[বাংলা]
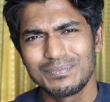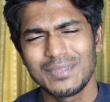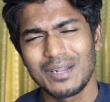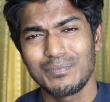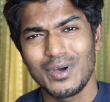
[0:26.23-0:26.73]

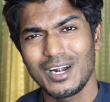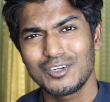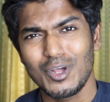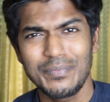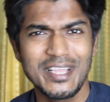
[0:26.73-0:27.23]
তার পড়ার
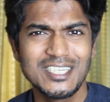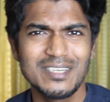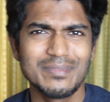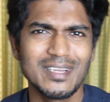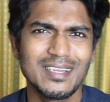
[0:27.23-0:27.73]
টপিক
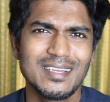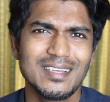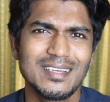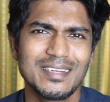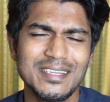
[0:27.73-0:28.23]
হিসেবে
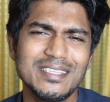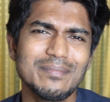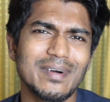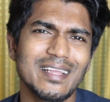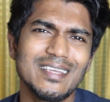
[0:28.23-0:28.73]
নিতে
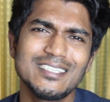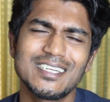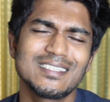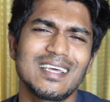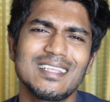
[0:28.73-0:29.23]
পারে
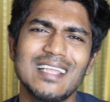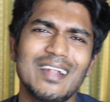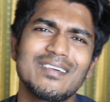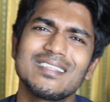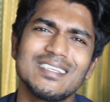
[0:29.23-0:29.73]
সেটা স্যারের
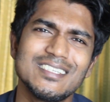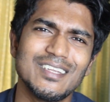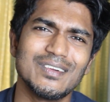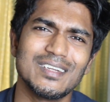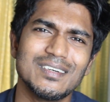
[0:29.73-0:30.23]
ধারণাতেই
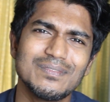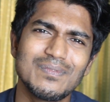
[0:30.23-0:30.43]
ছিল না